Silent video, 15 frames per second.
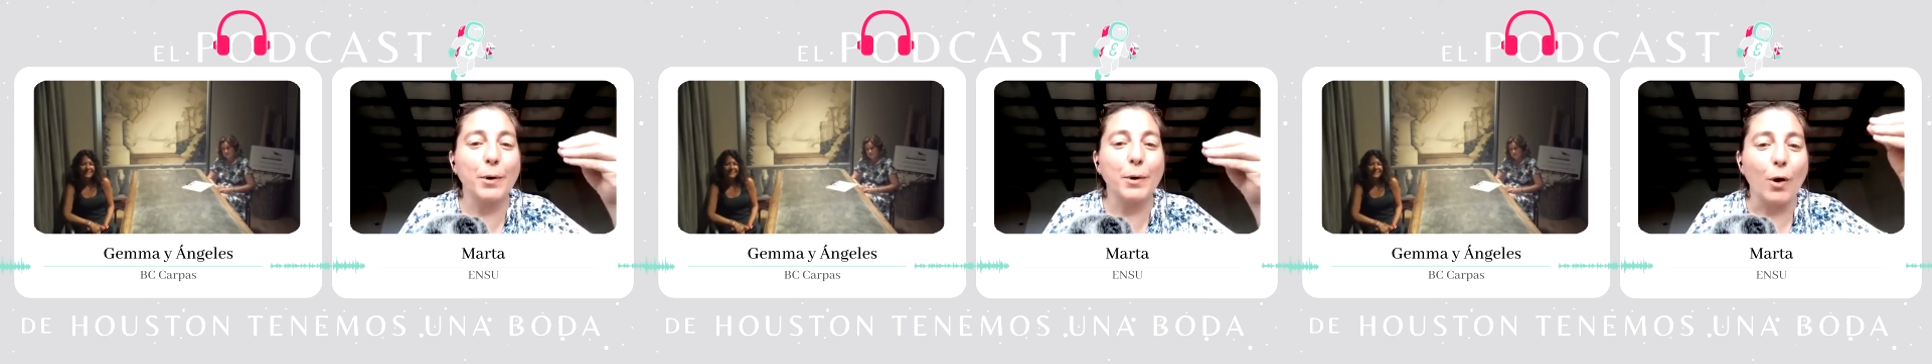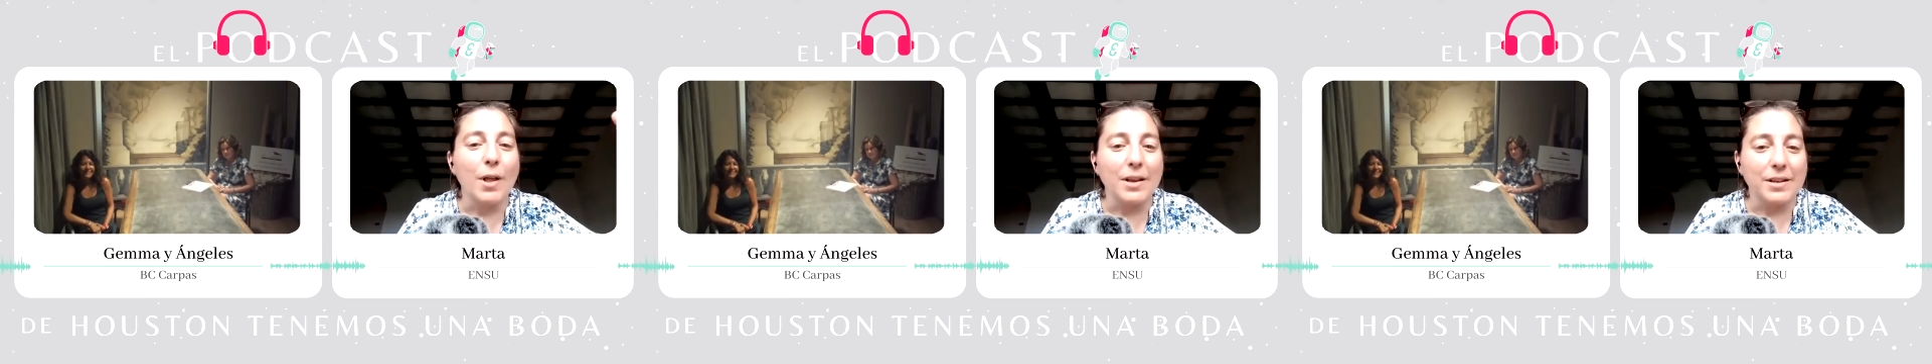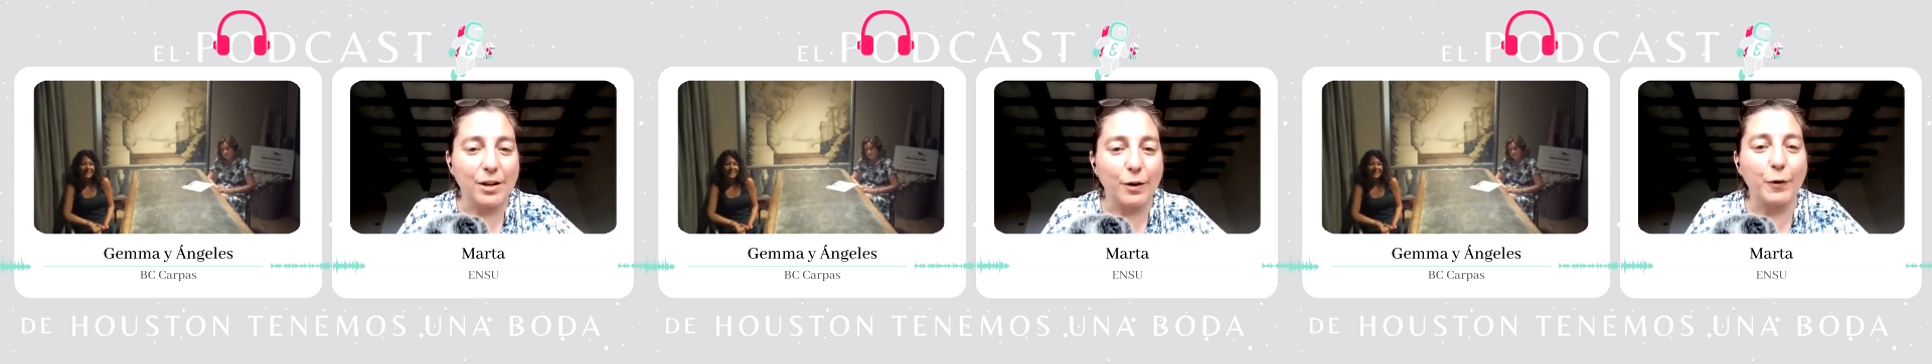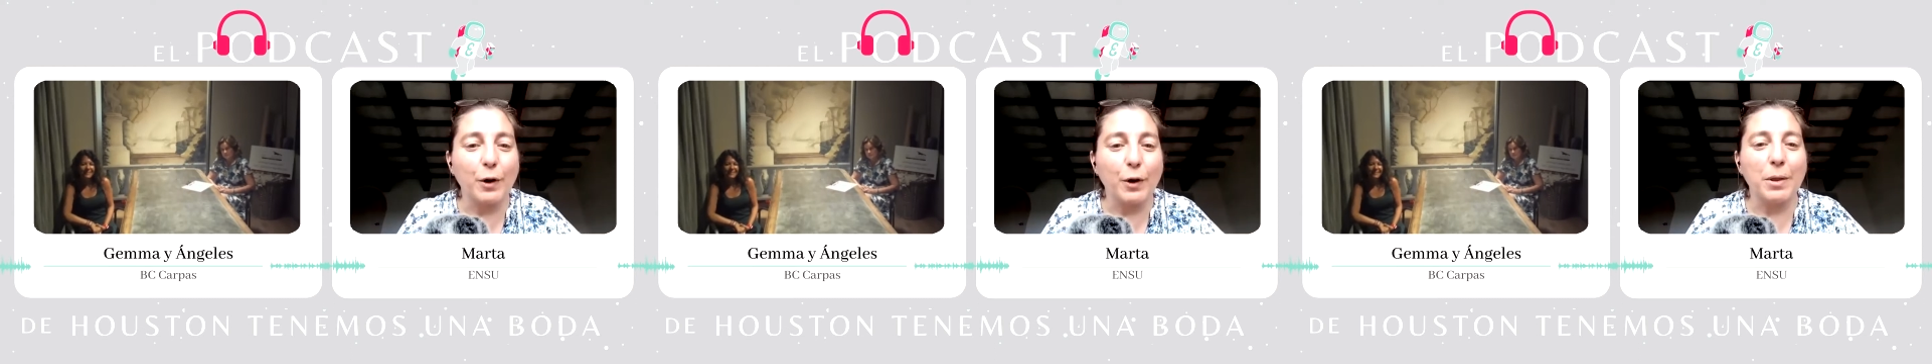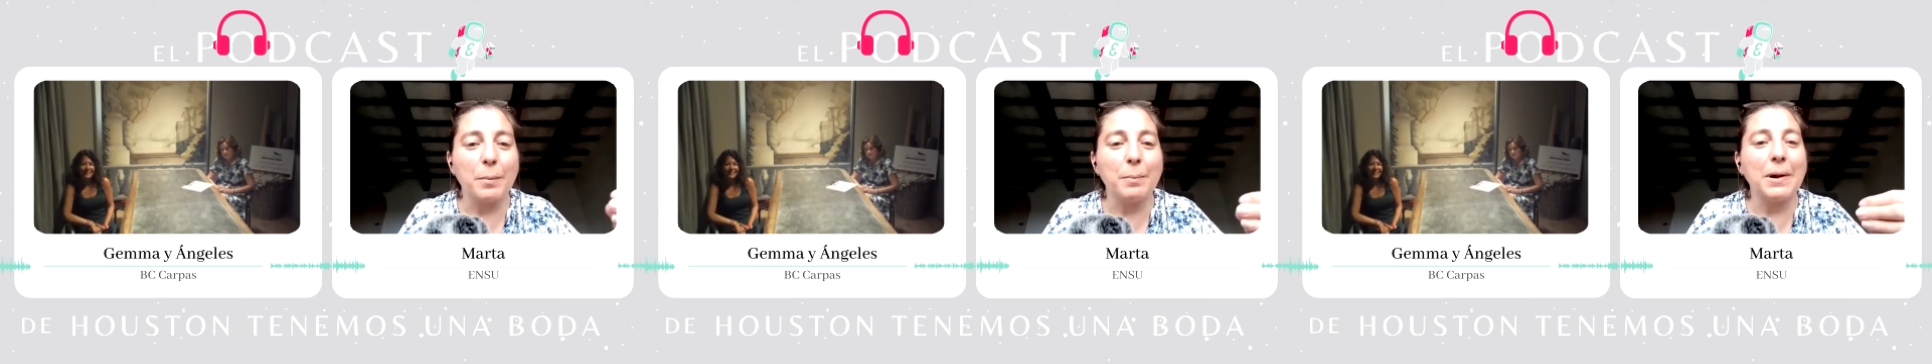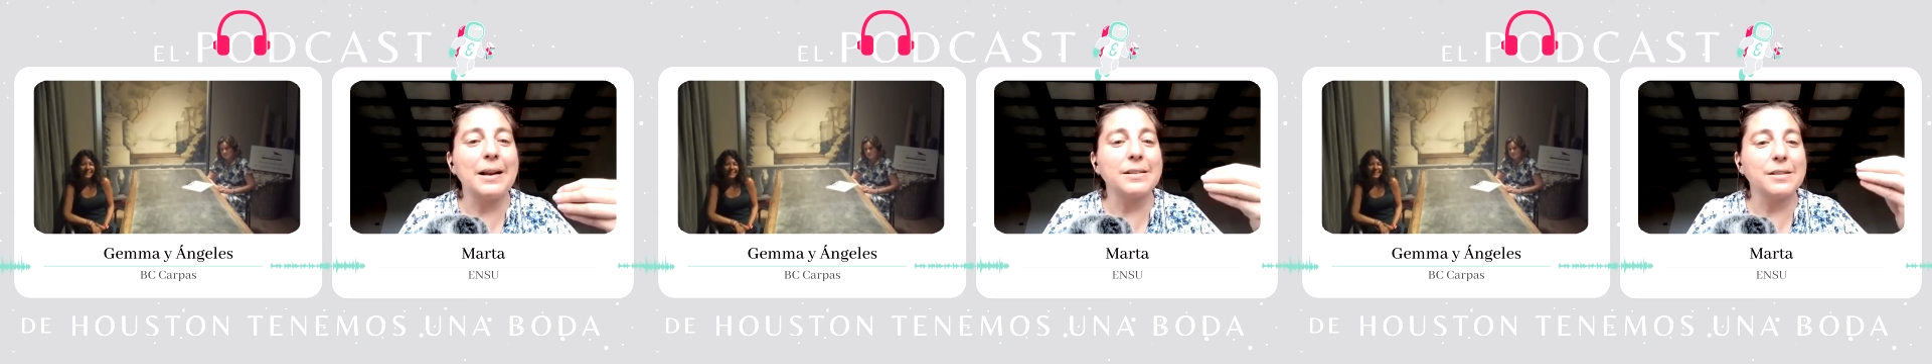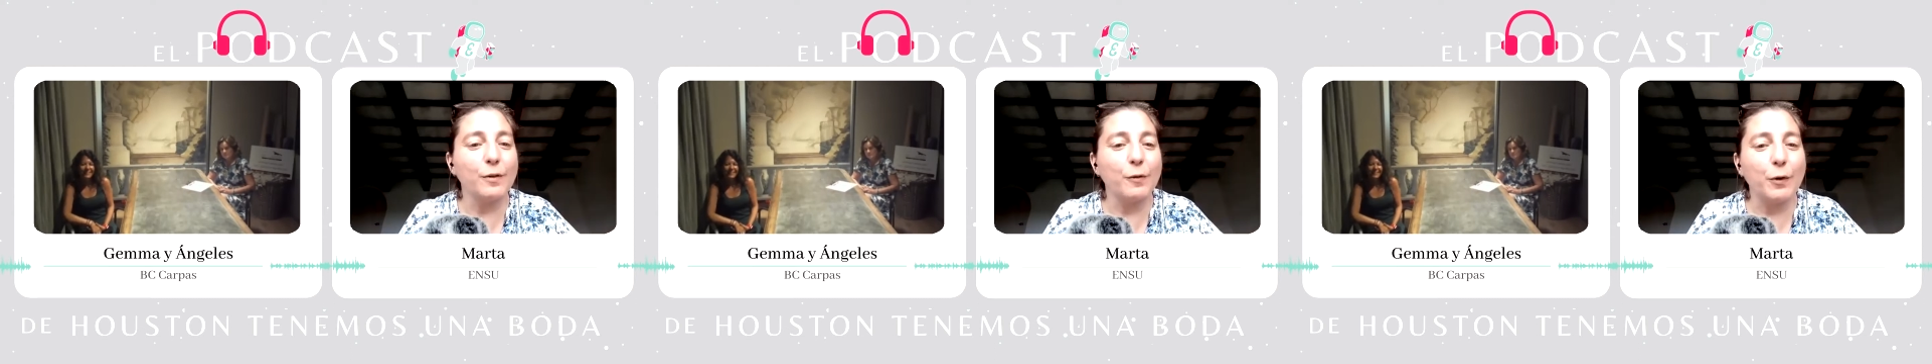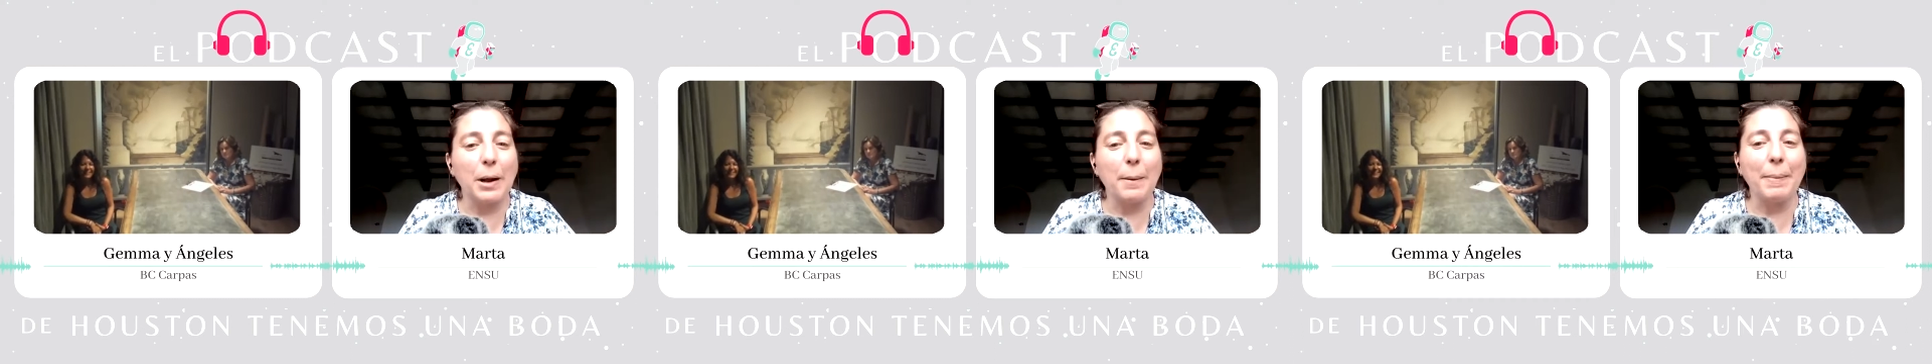pero si fuera wedding planner,
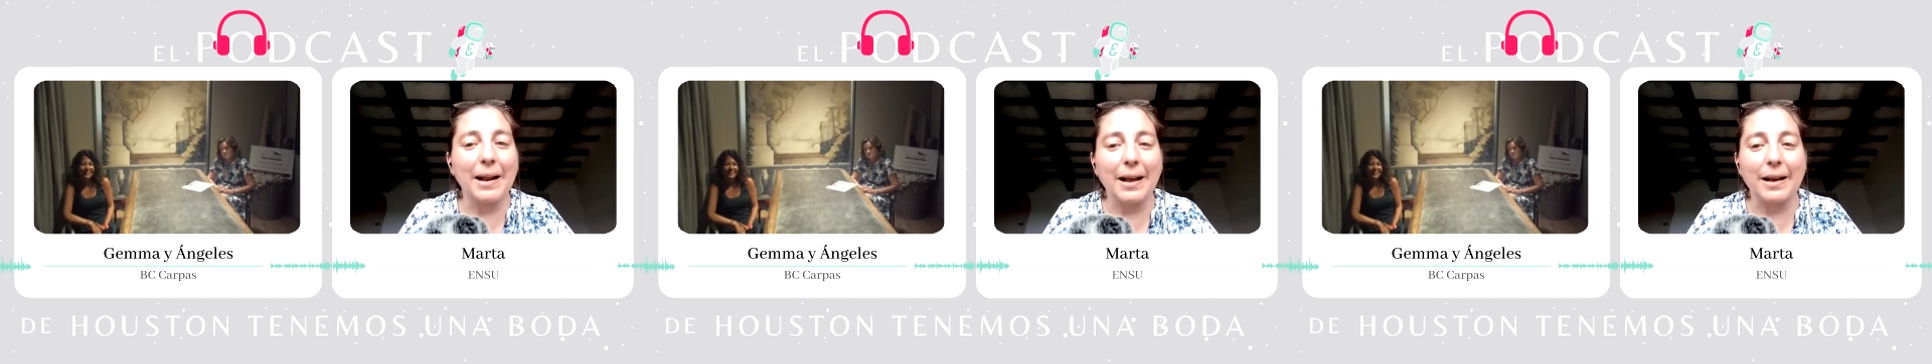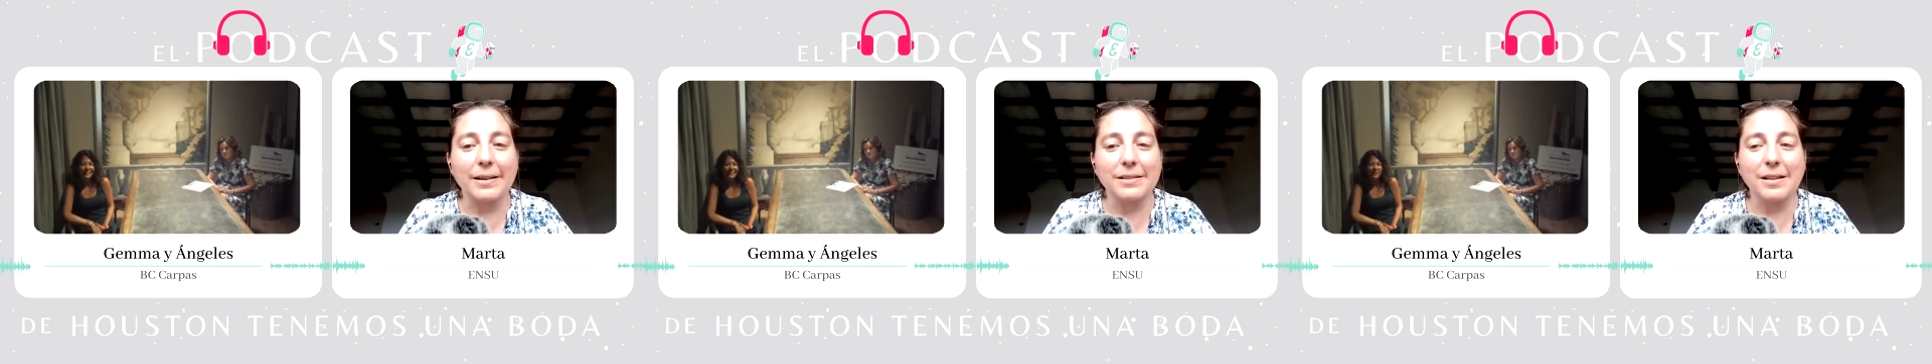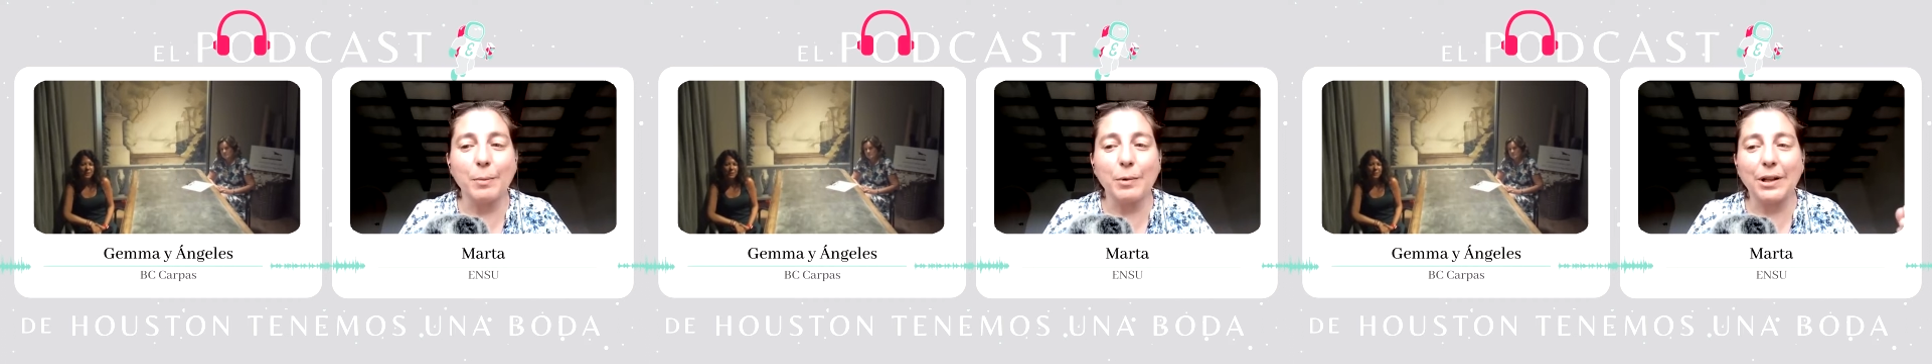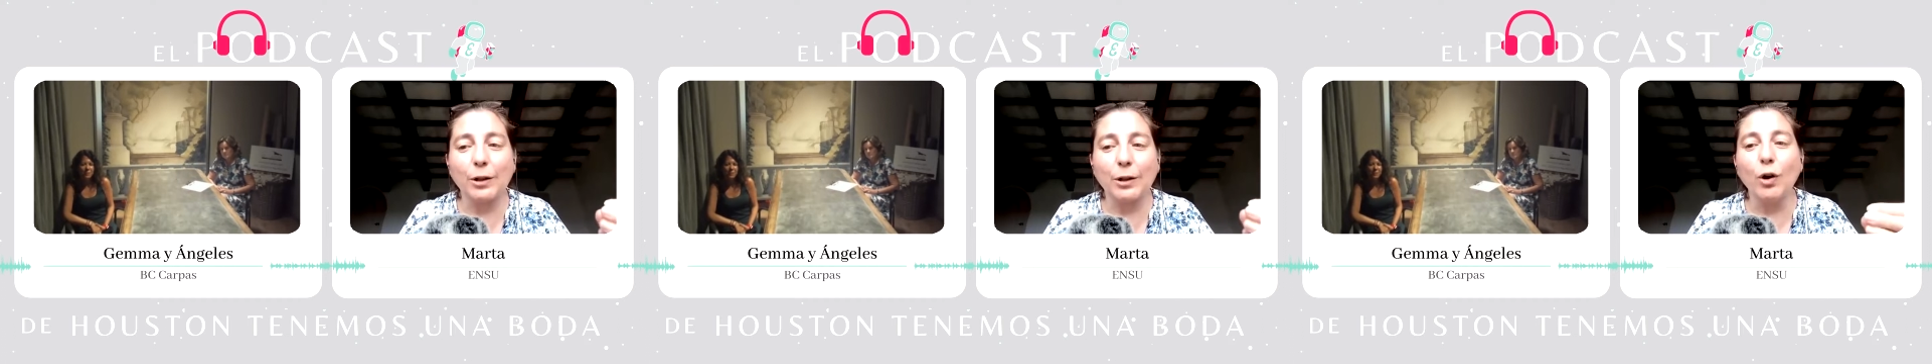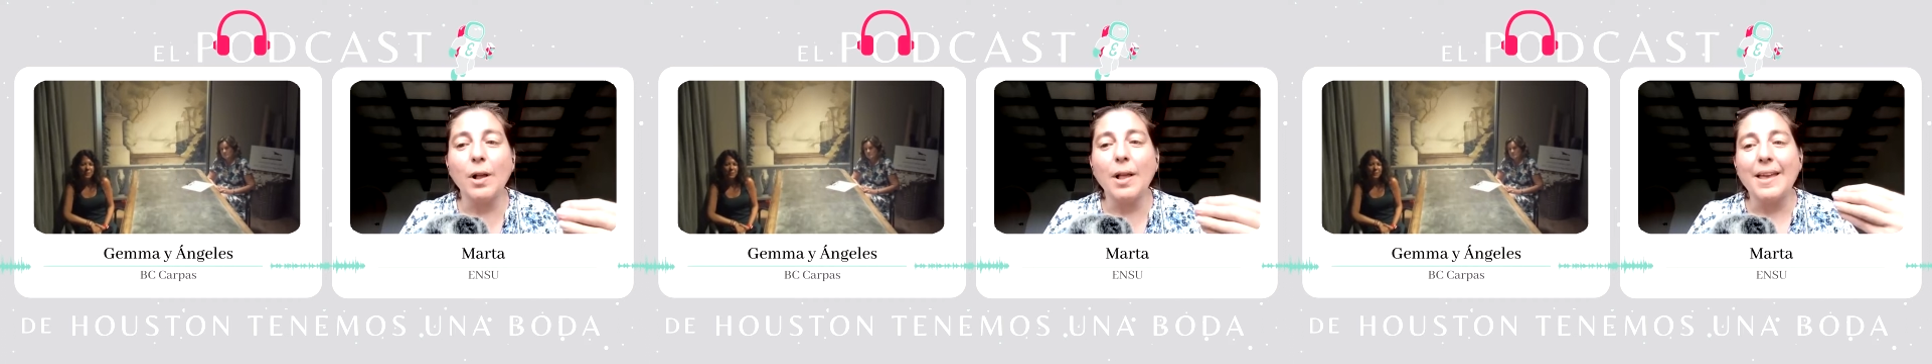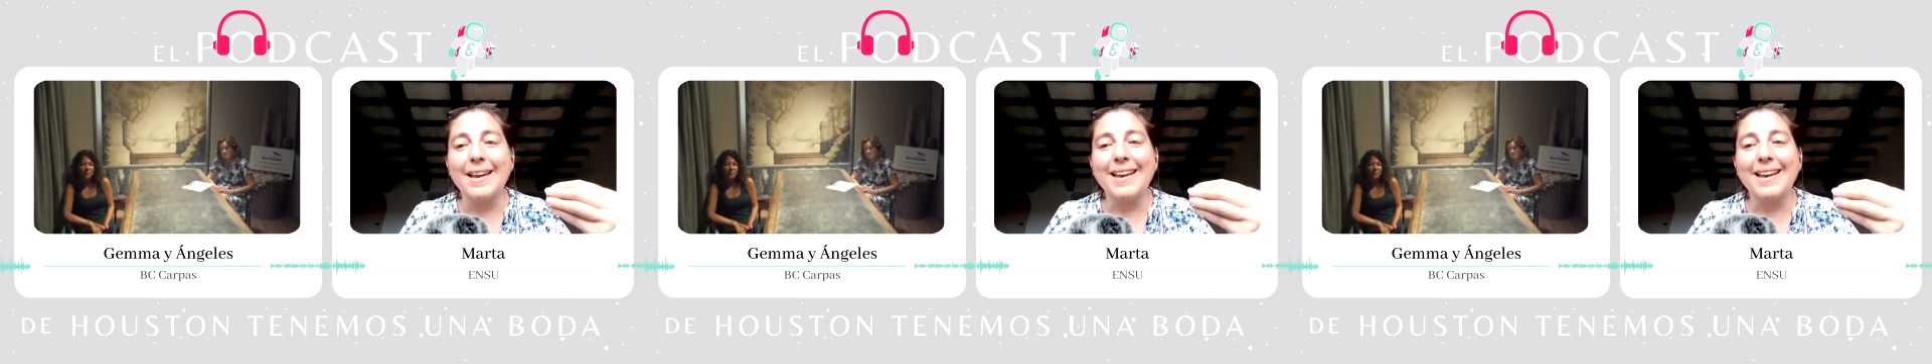si fuera pareja que está montando,